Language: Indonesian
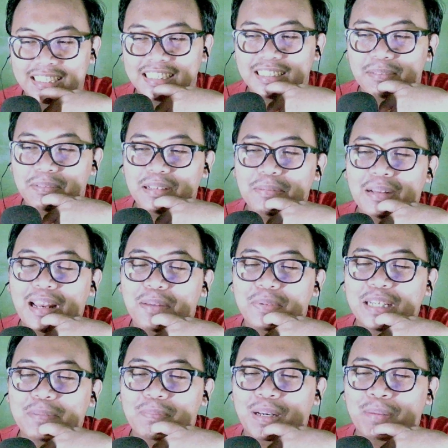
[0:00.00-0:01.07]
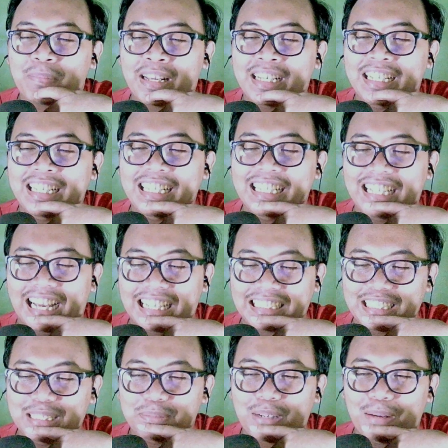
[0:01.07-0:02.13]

Kemudian malah bikin permen ini enggak sih?